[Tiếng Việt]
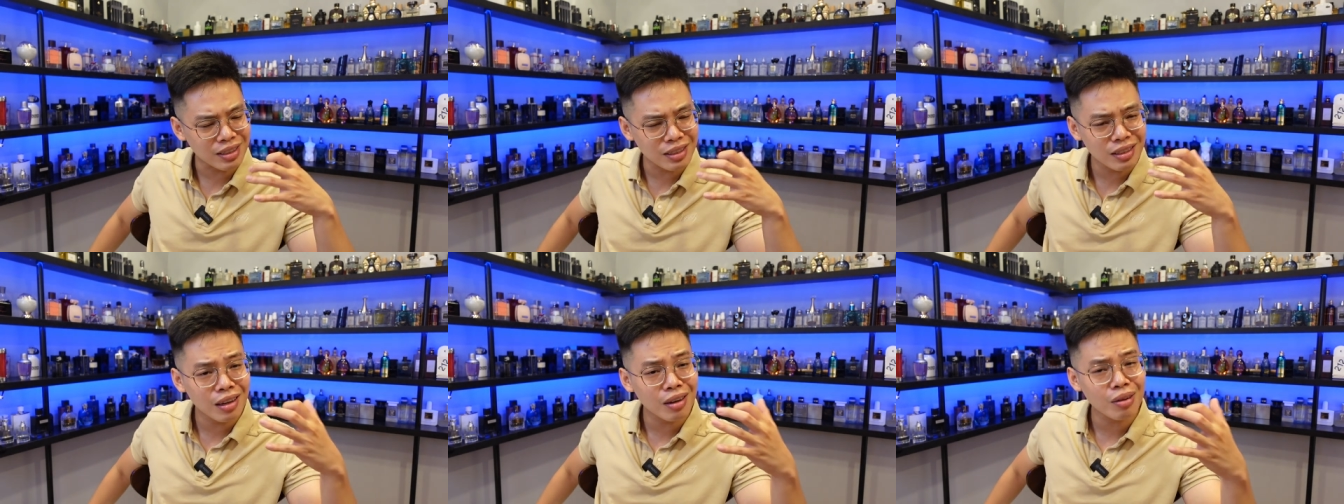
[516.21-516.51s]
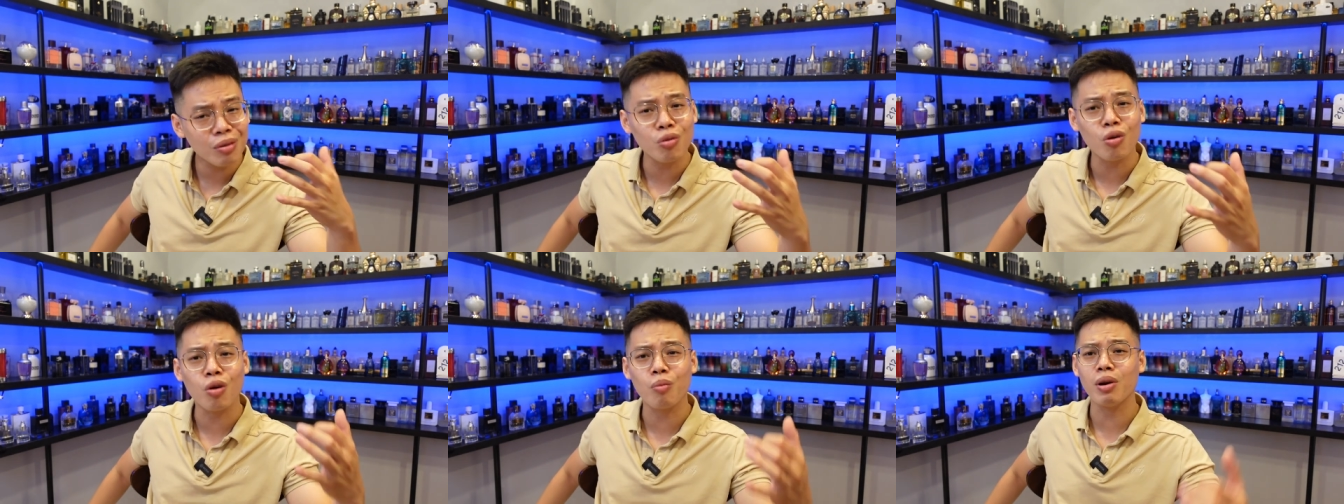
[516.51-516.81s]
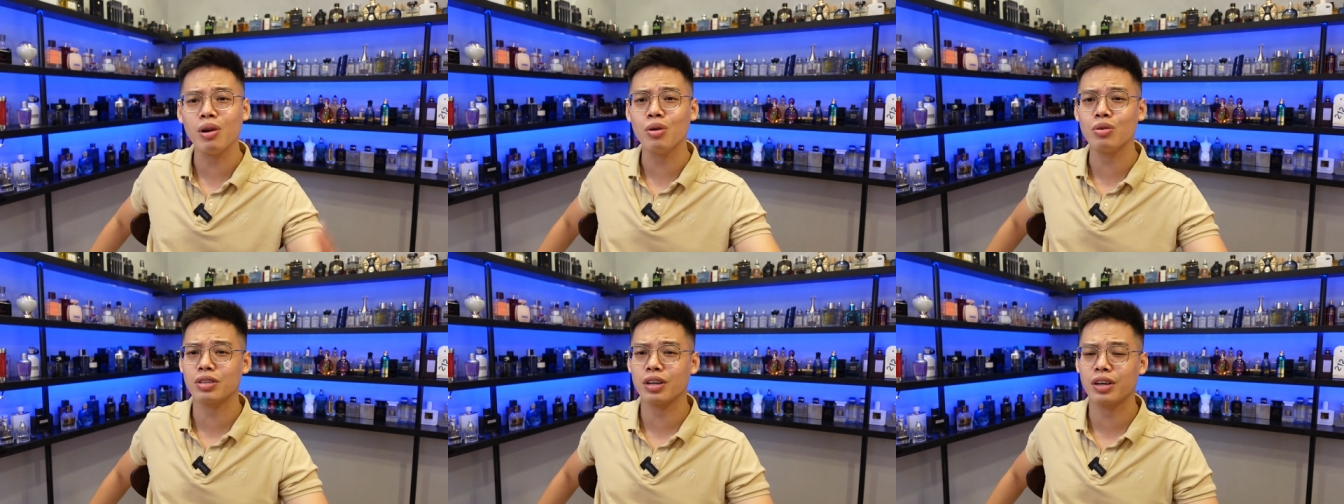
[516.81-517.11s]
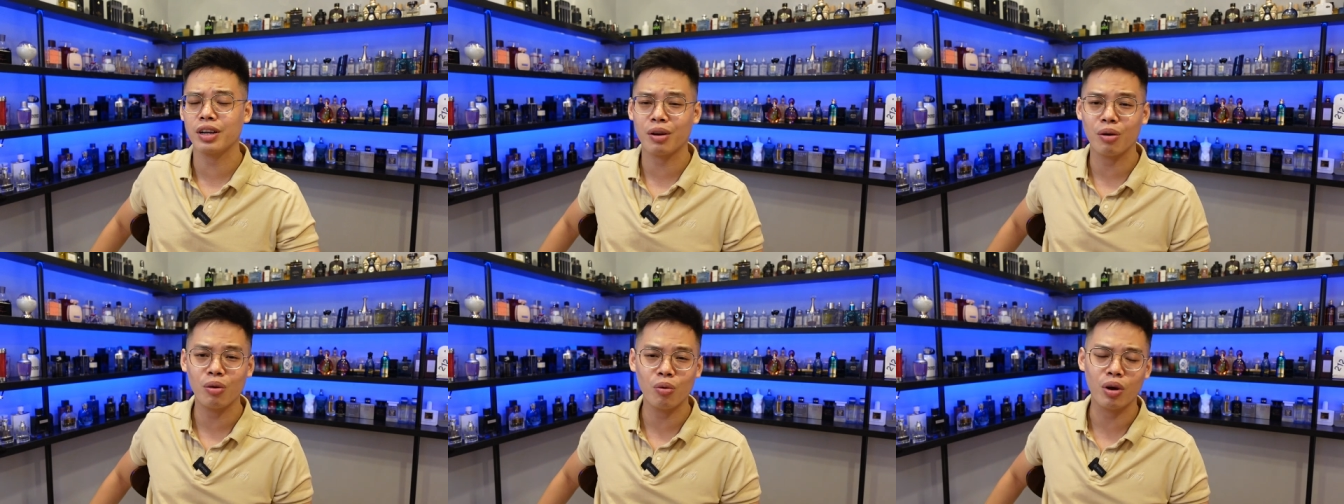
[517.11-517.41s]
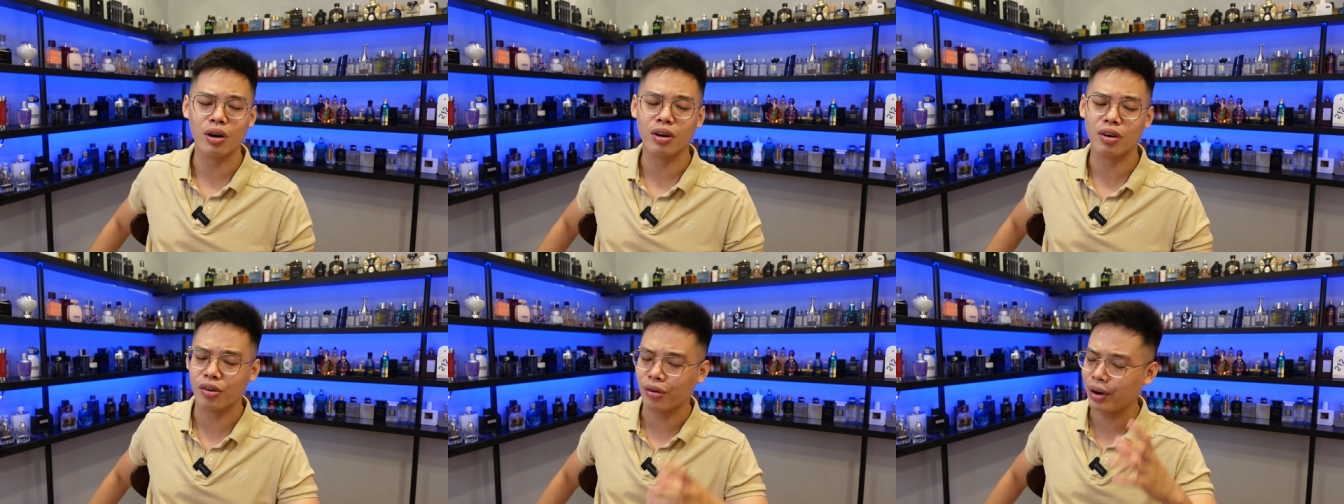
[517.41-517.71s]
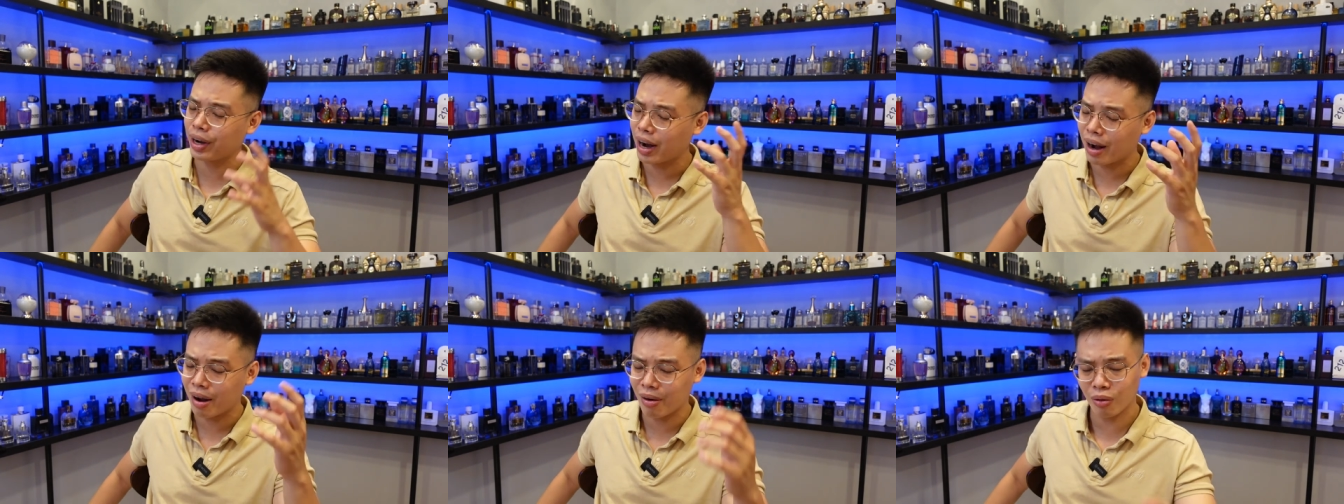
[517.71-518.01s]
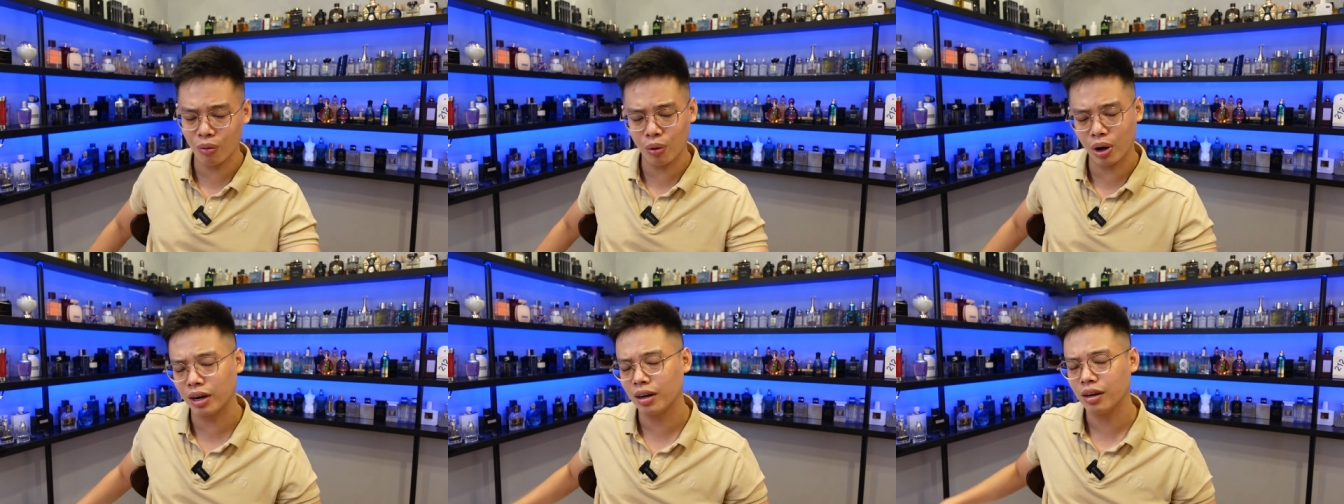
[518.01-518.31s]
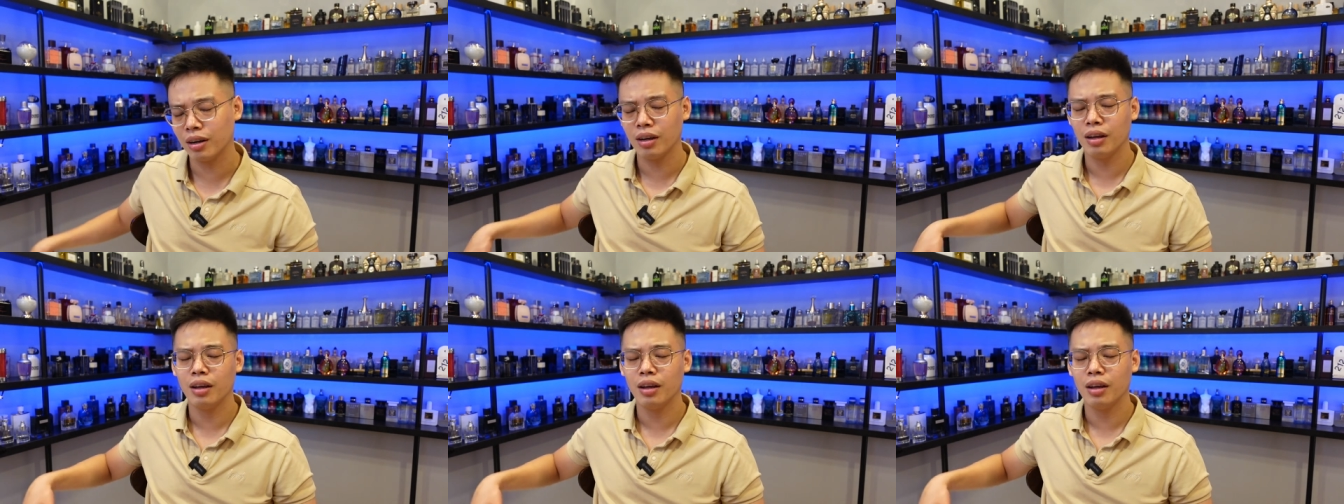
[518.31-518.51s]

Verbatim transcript: giữa của blue channel luôn dry down luôn